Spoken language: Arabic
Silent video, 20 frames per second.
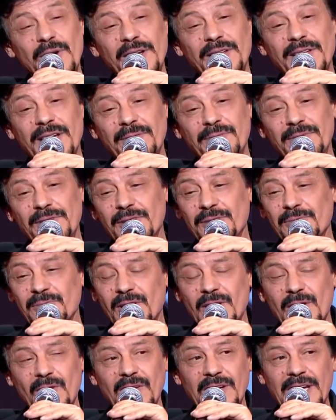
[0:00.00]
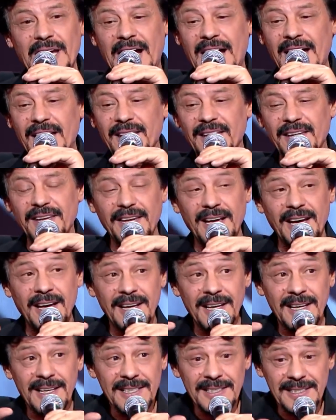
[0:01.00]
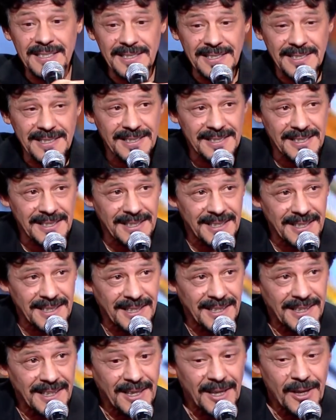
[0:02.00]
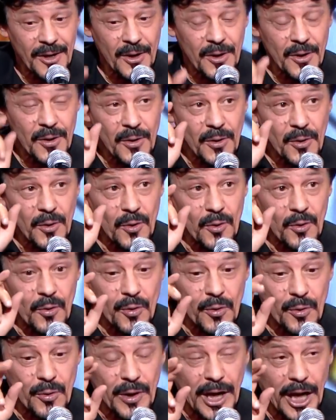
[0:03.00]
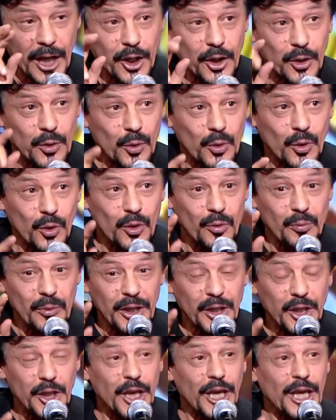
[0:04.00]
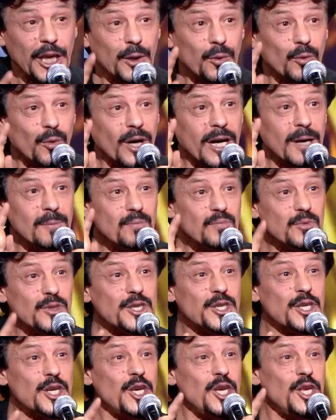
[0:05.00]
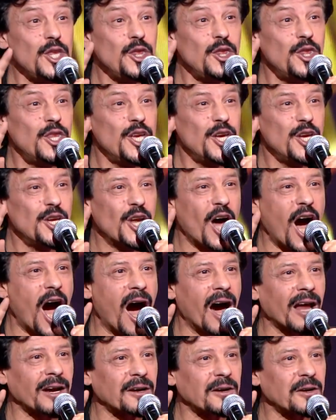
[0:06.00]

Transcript: واذا بيهم قالوا لي هذا الناس وراح ينطوك 250 دينار